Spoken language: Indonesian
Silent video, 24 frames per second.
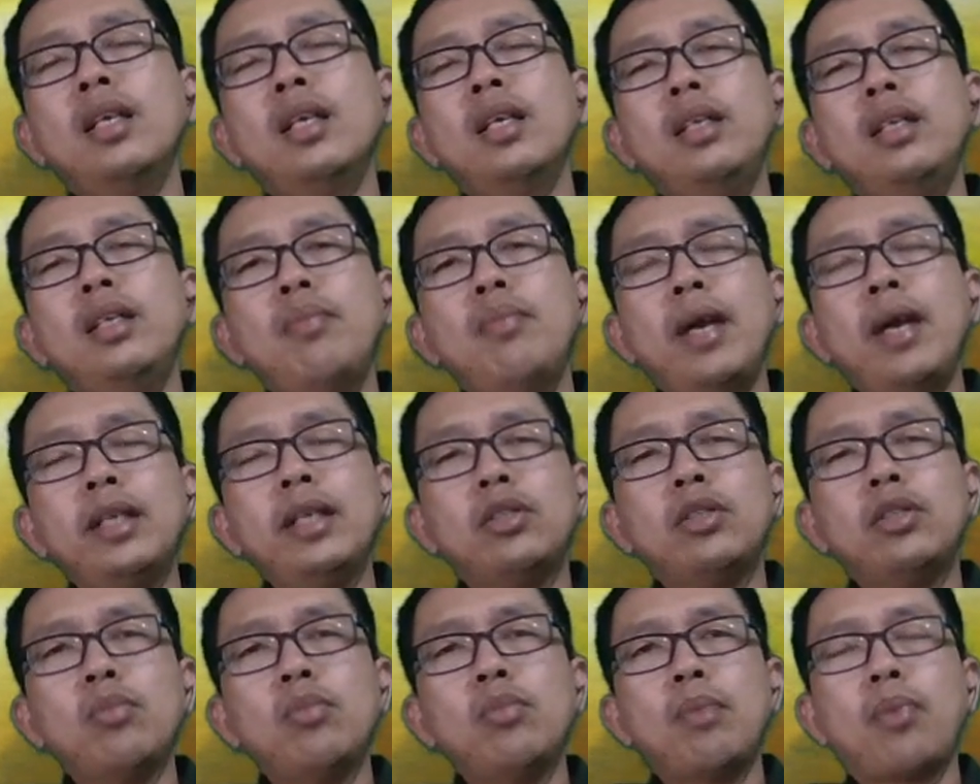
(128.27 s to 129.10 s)
di balik
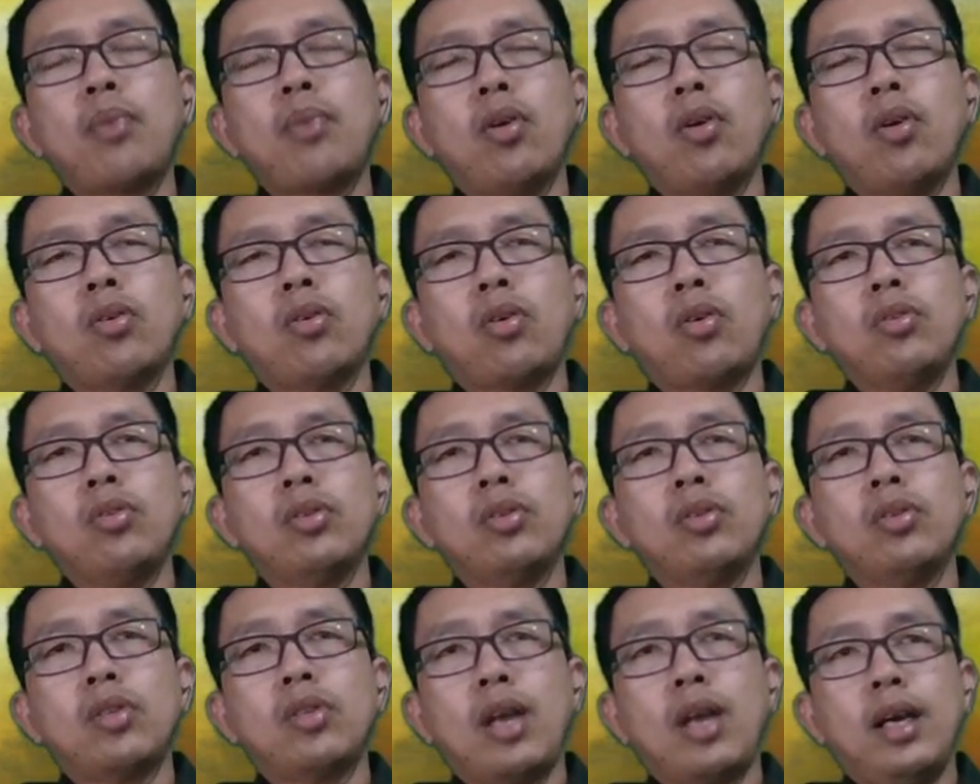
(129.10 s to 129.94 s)
semua pro
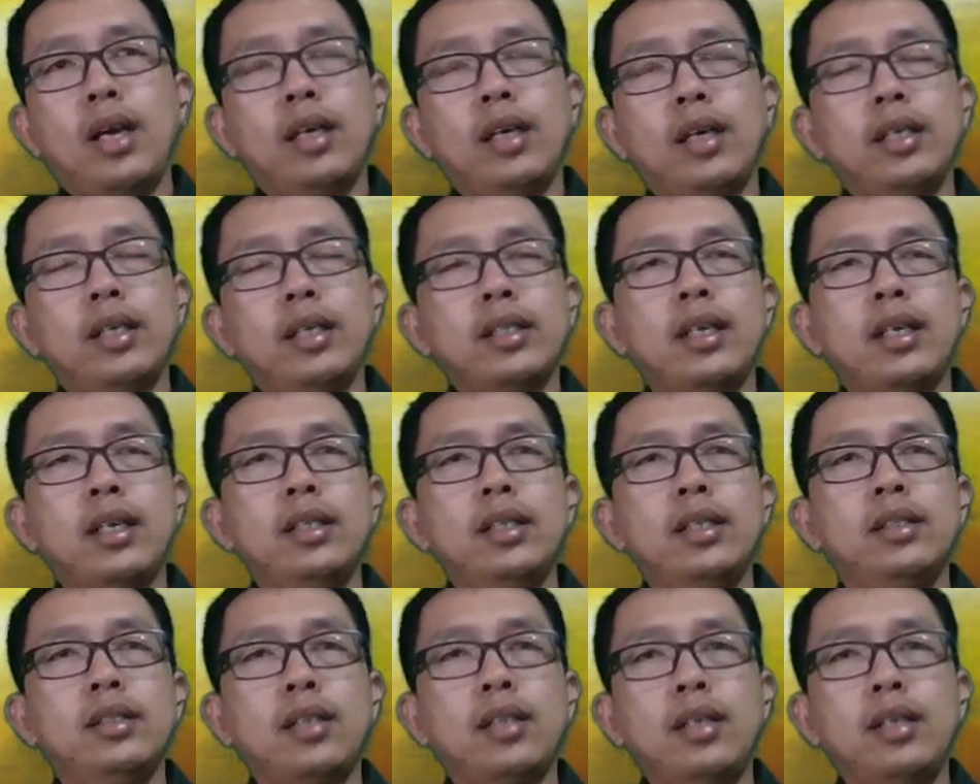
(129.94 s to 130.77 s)
kontra antara
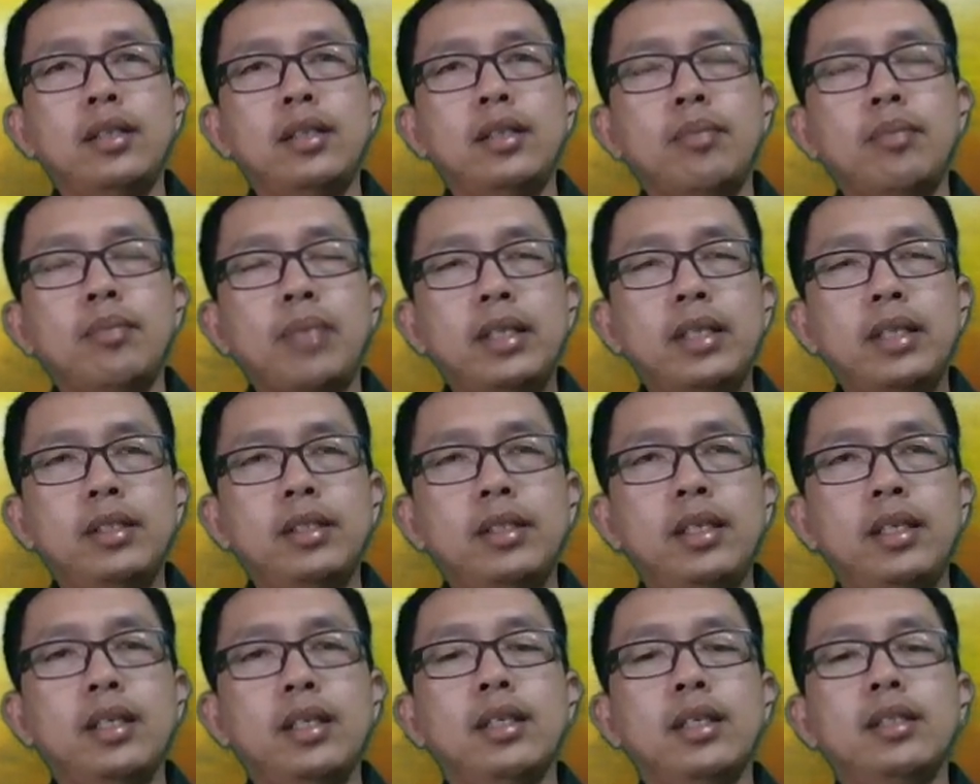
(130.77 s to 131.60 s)
Israel dan
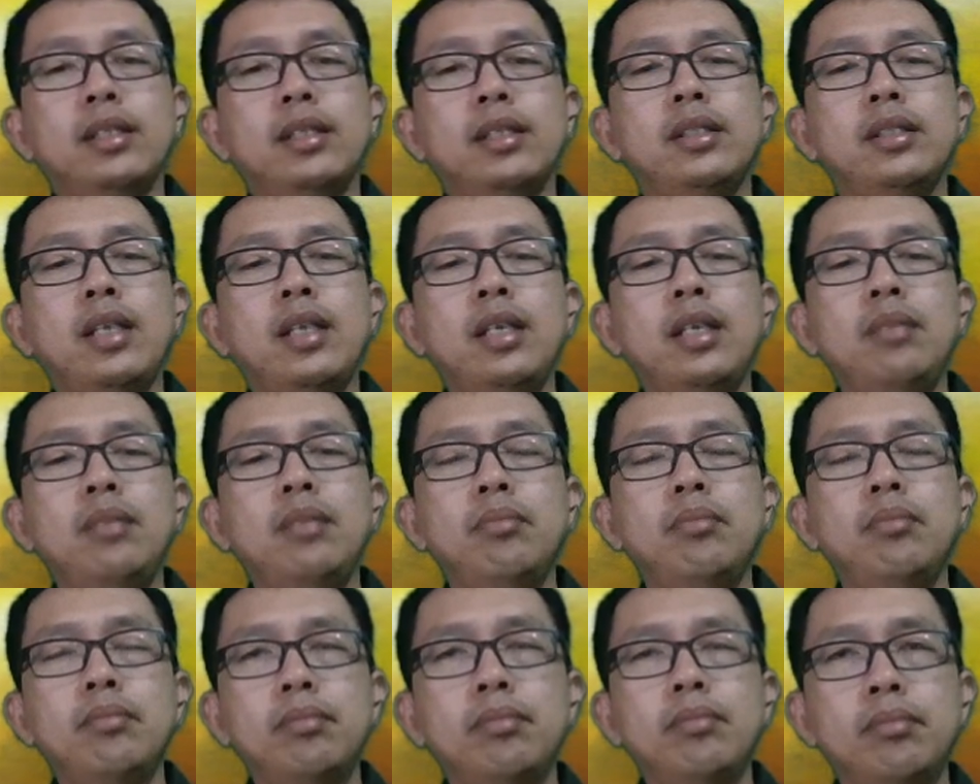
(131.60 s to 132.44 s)
Palestina saya
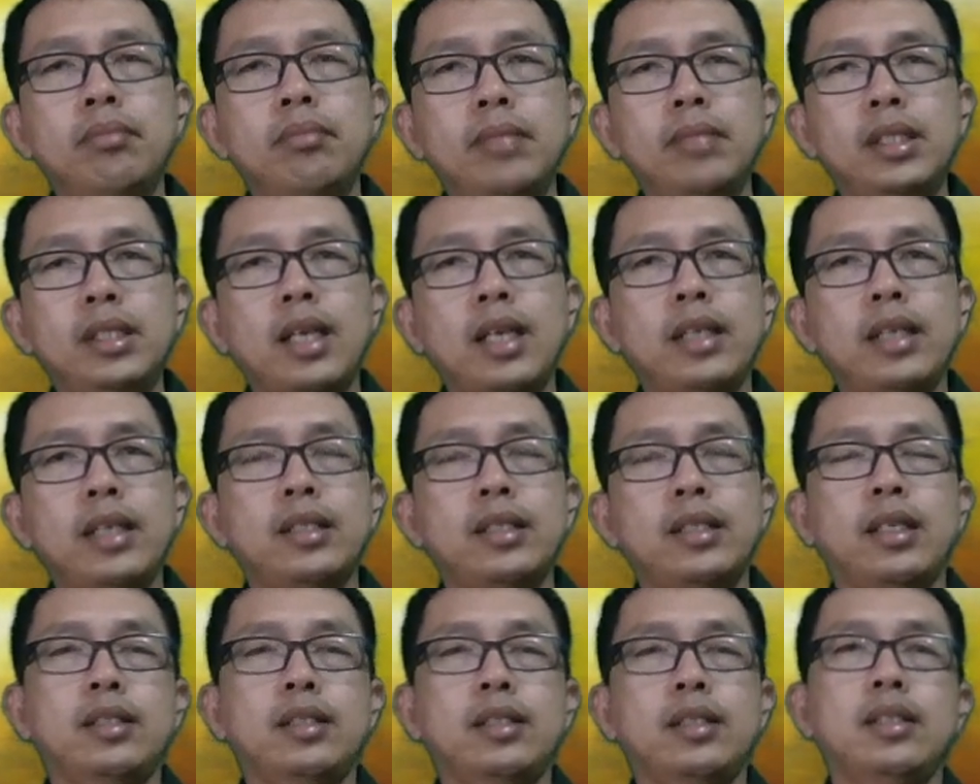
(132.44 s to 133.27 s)
ingin
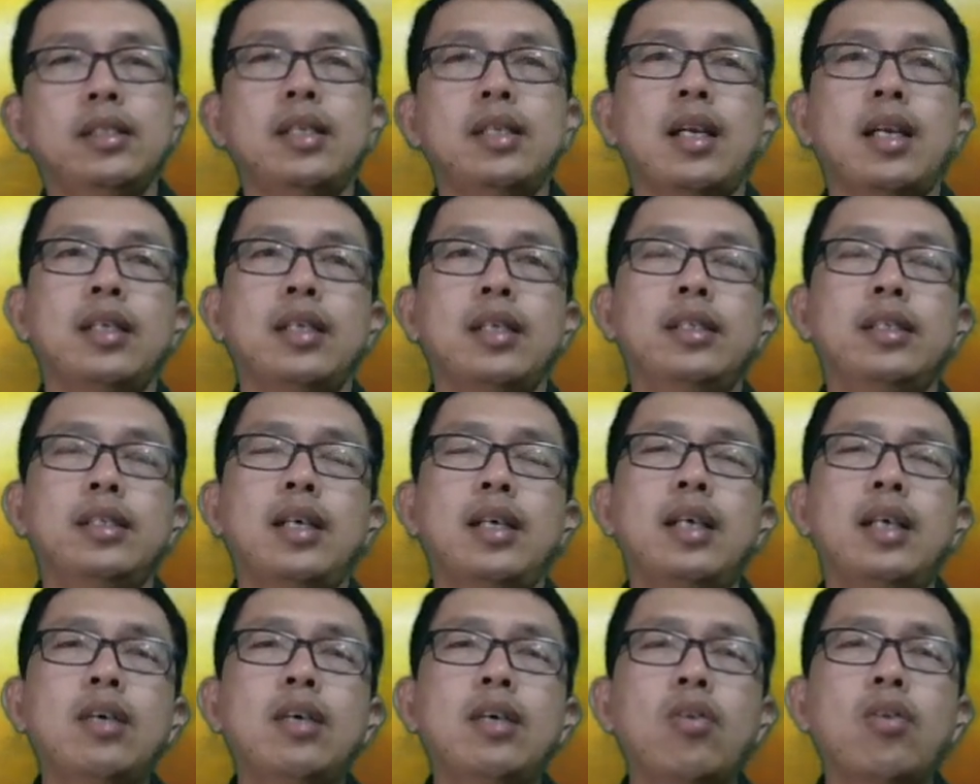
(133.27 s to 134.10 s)
menjelaskan sejarahnya
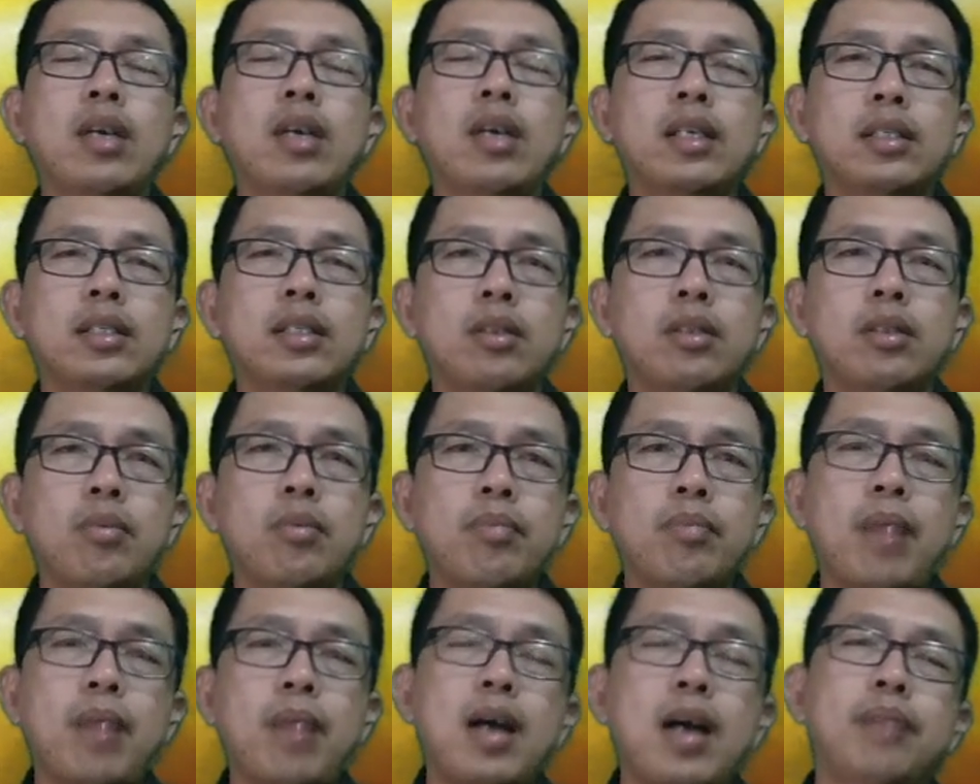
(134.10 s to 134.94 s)
agar orang Kristen
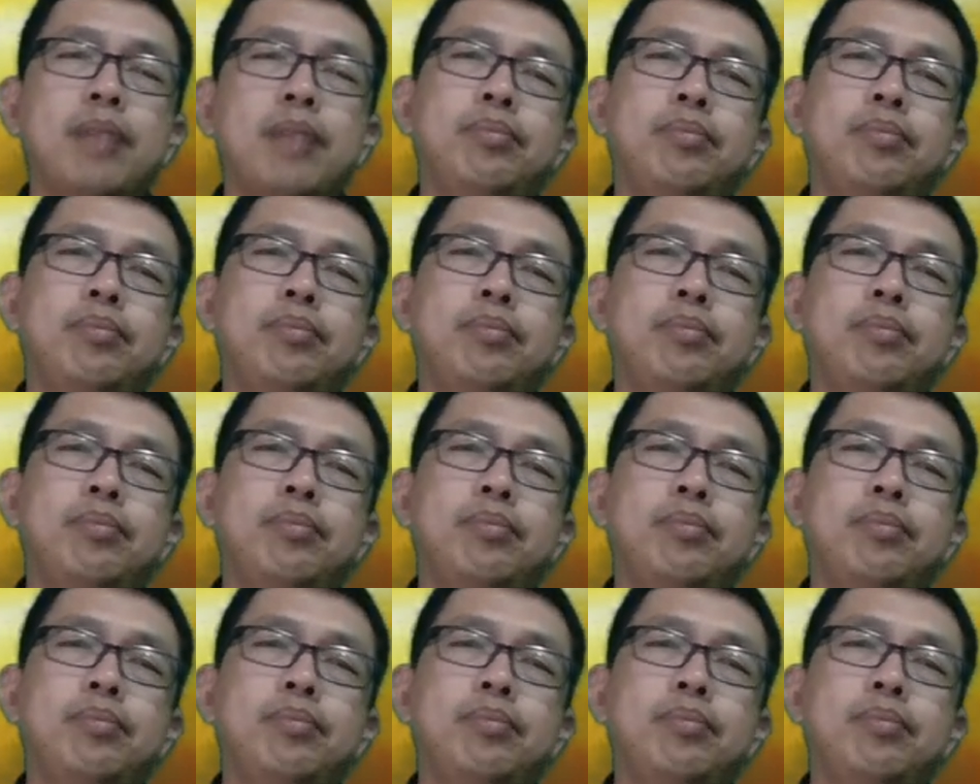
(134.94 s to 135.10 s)
paham